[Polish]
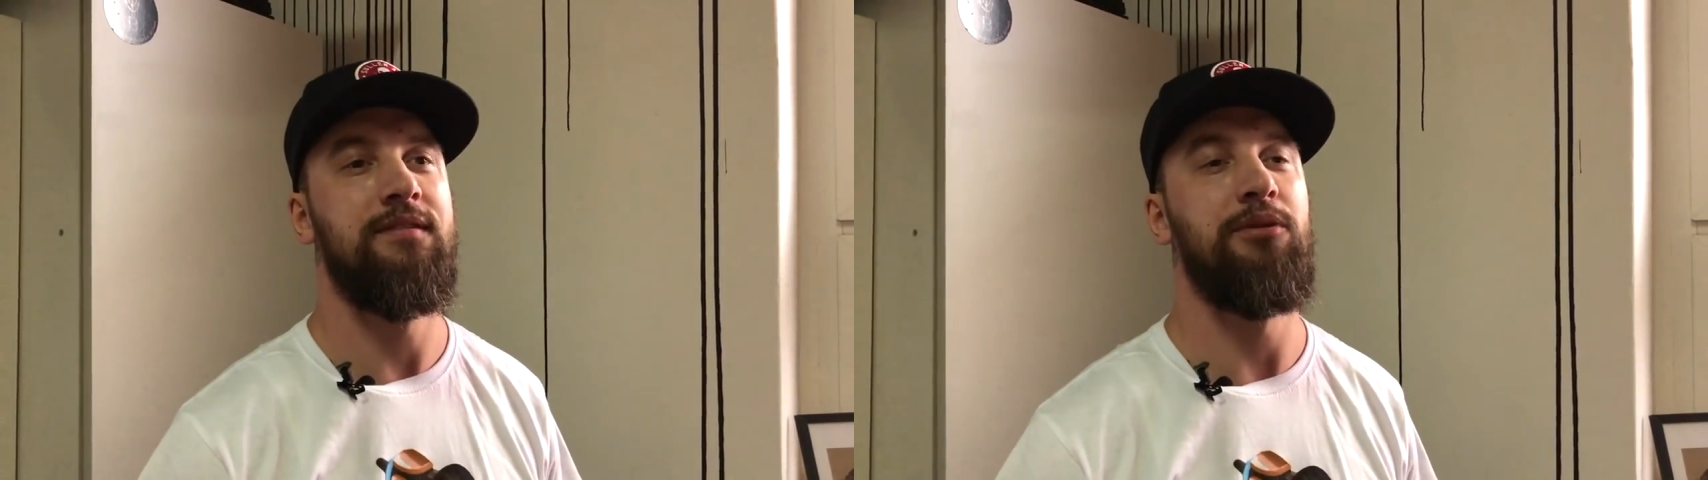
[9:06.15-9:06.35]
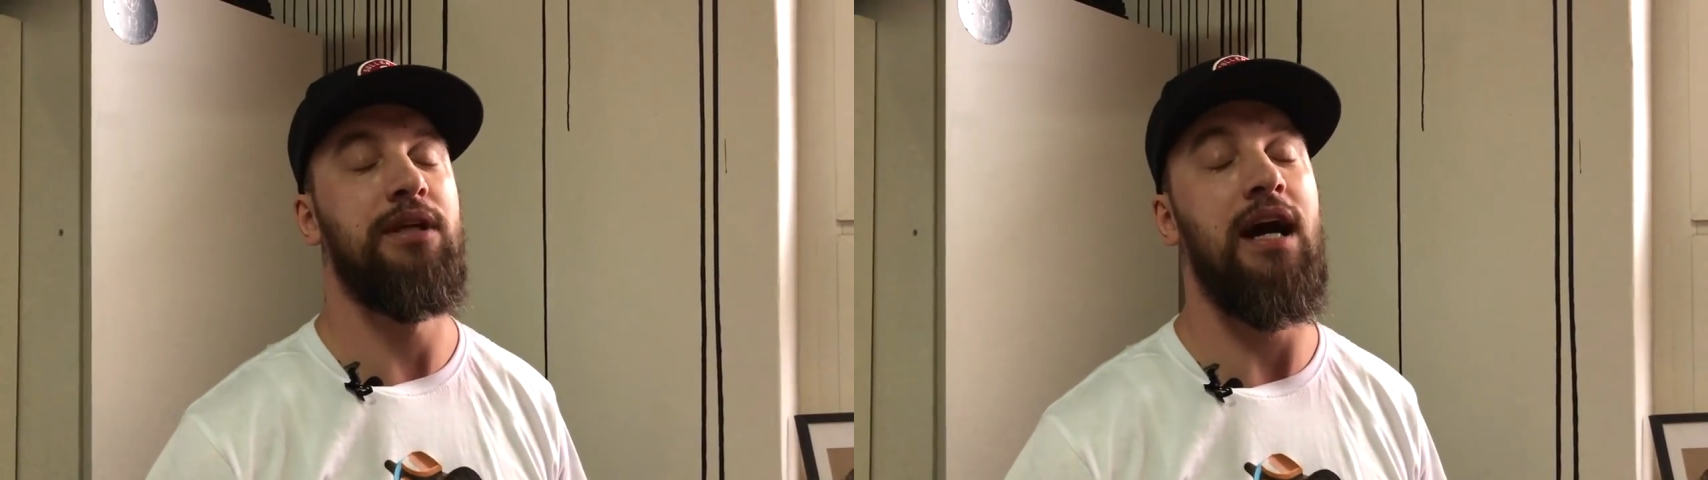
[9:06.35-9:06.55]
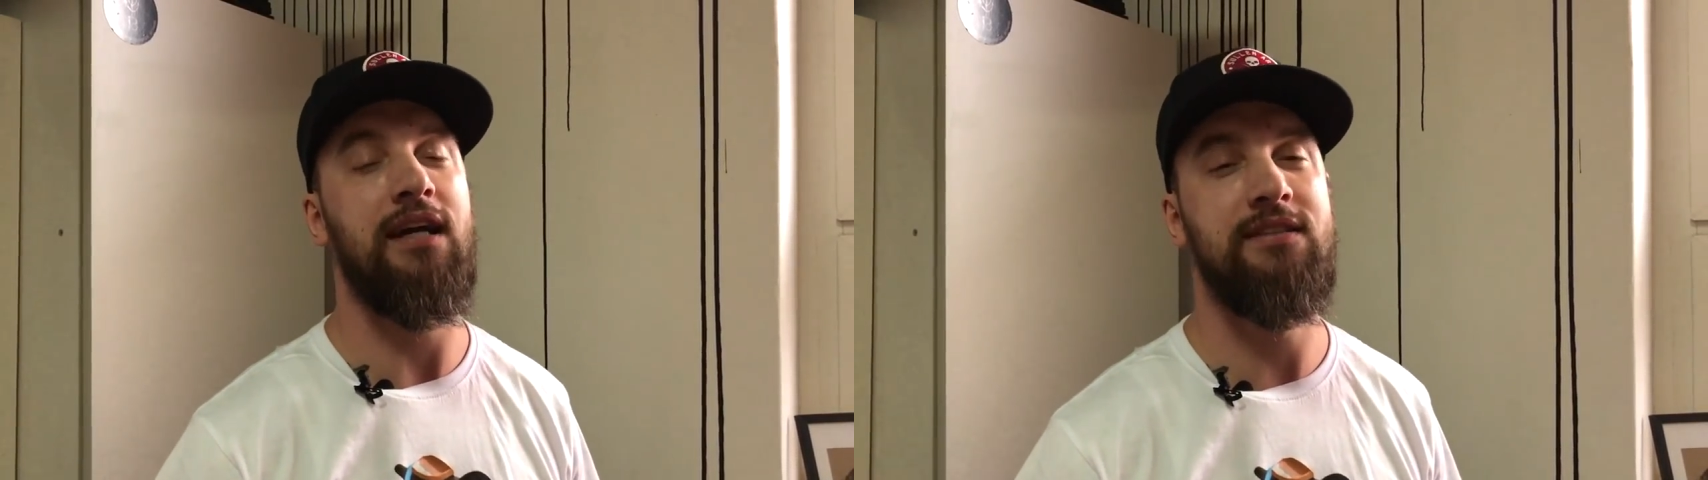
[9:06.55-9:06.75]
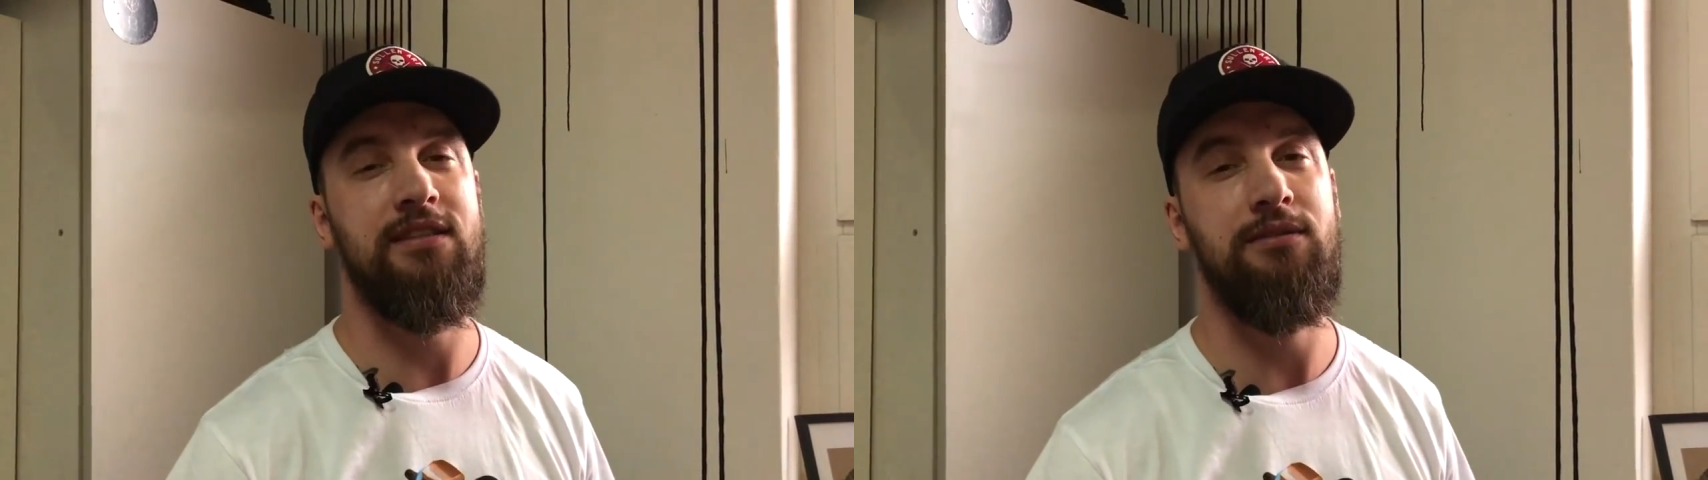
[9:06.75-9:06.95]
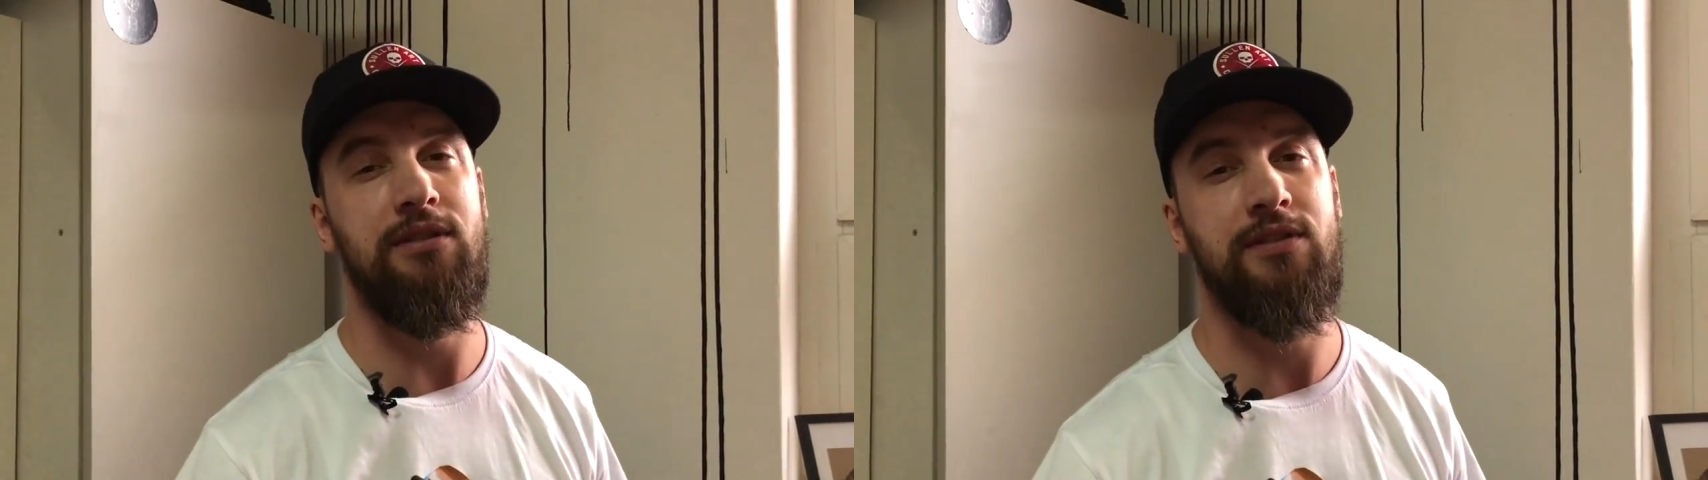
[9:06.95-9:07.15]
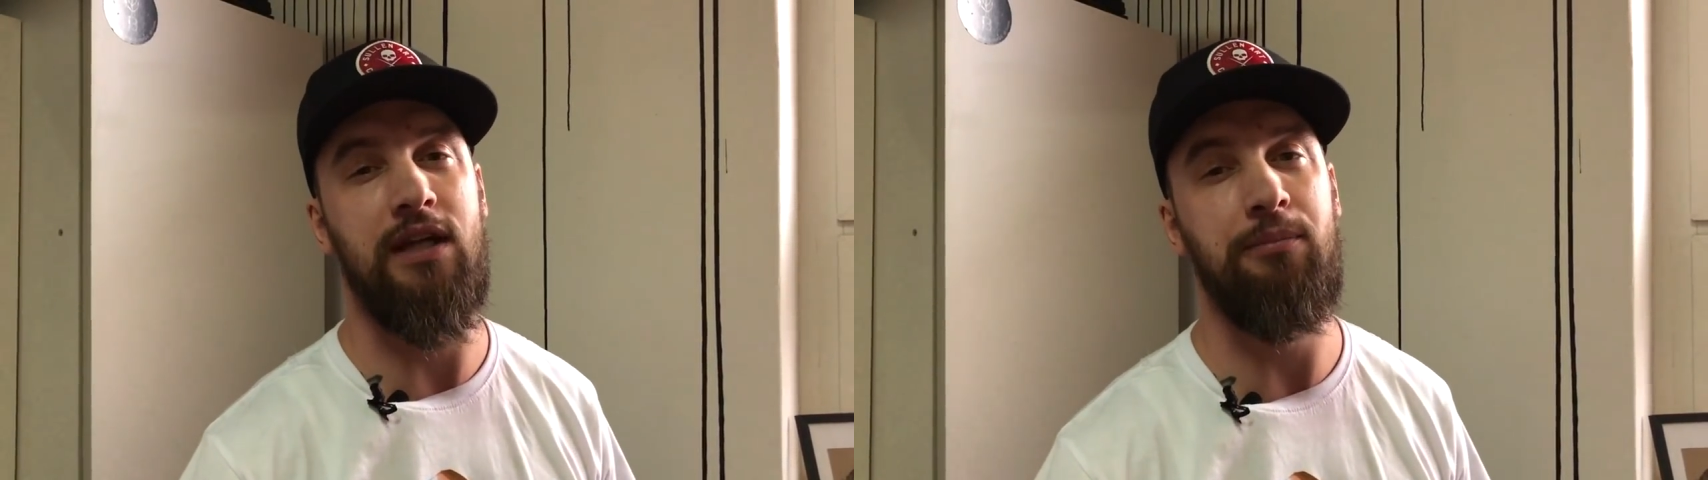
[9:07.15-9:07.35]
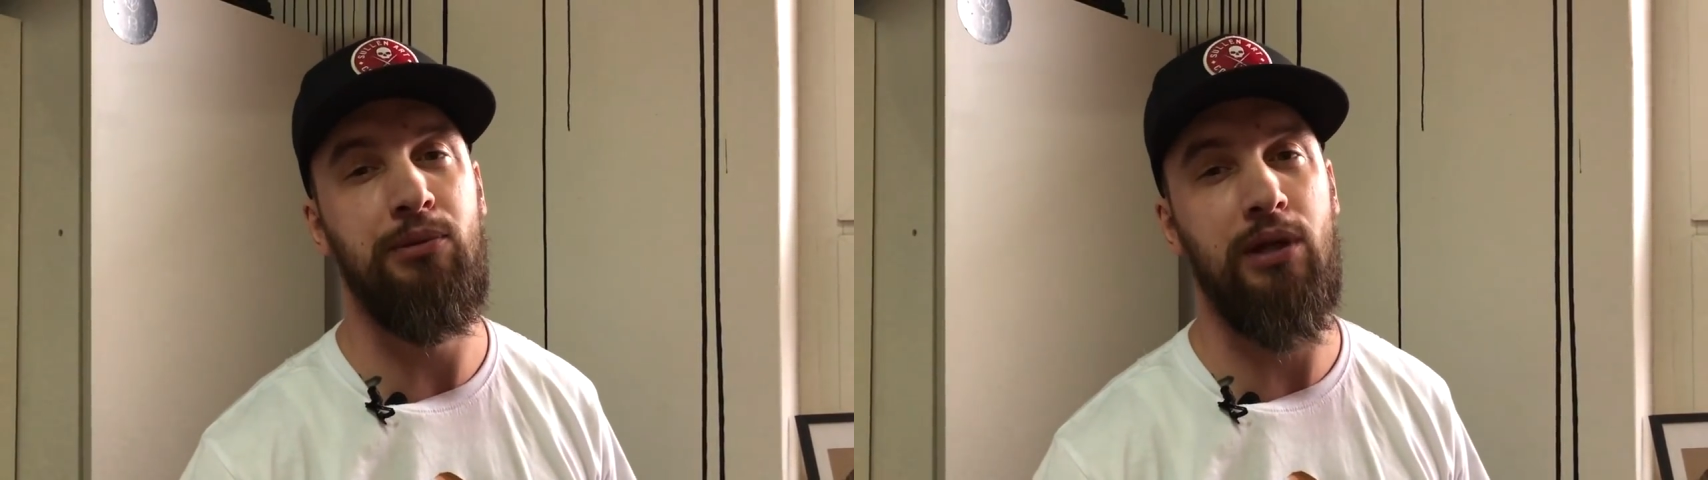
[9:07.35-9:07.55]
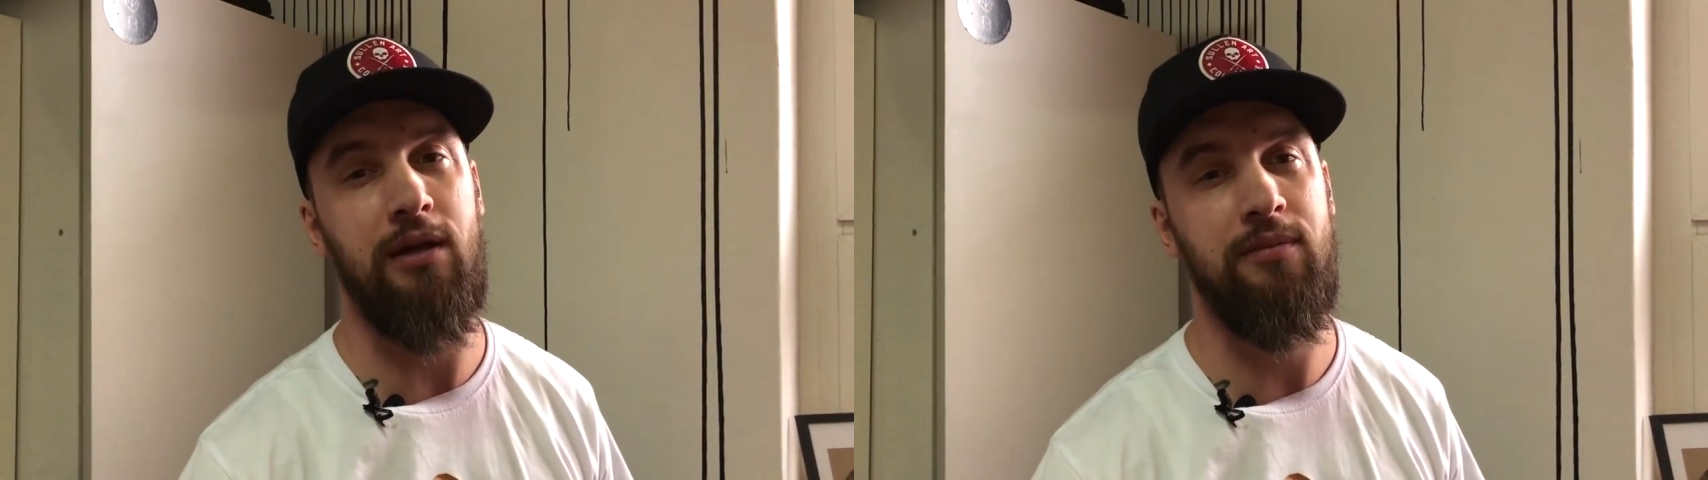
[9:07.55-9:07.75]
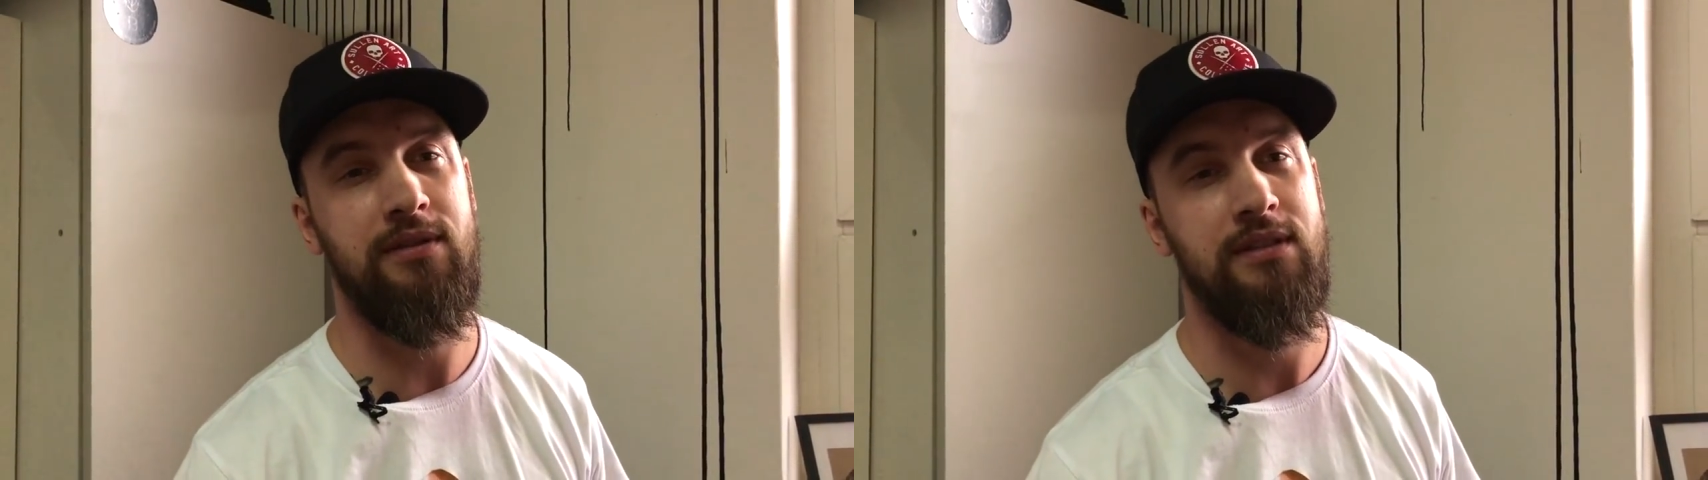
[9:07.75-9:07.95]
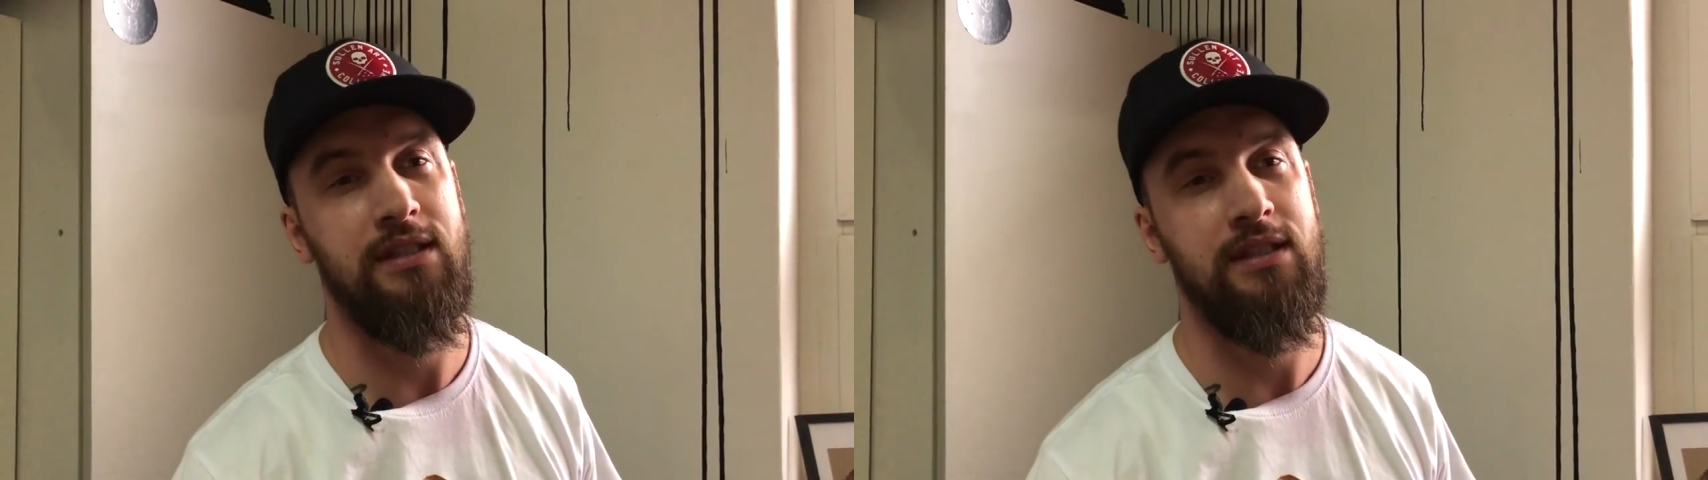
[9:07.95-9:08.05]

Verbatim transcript: po tej akcji rysowania piórem,